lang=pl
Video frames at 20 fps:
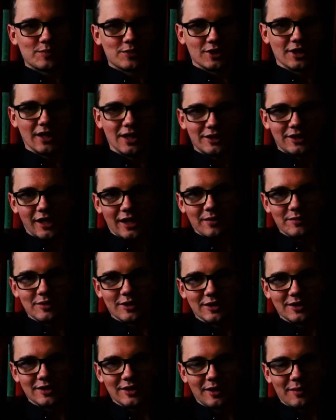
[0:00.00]
Przeleciałem
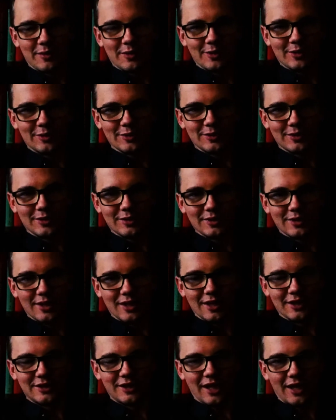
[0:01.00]
przez samochód,
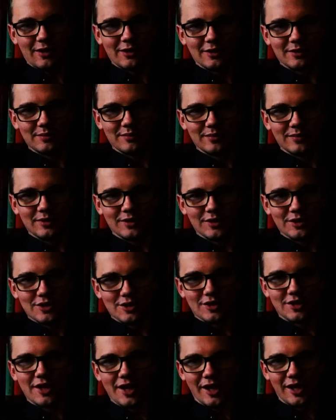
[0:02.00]
leciałem
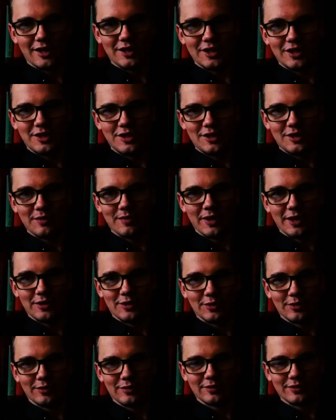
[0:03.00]
40
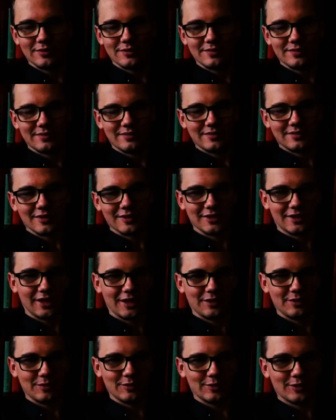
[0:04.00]
metrów,
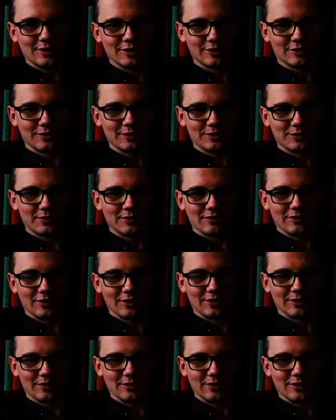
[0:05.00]
zanim uderzyłem z
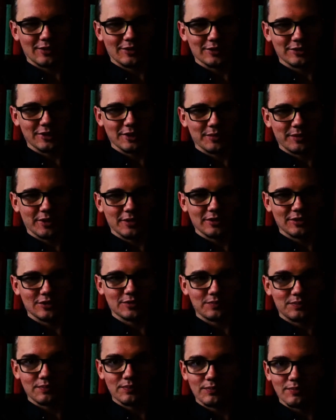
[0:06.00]
powrotem o, o ziemię
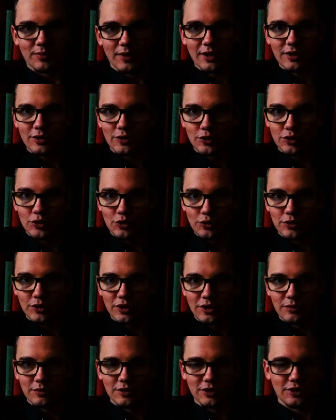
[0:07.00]
z prędkością
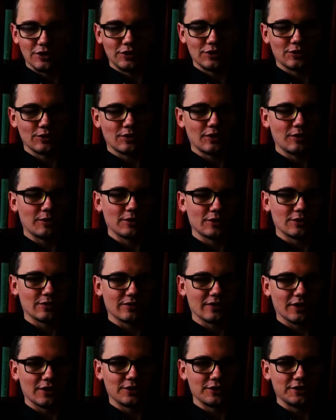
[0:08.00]
70 km
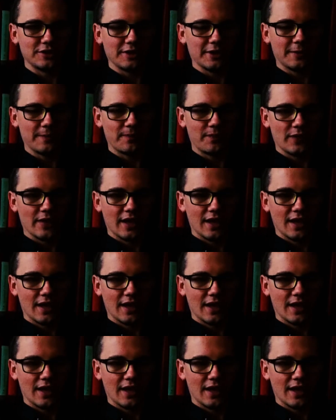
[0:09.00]
na godzinę.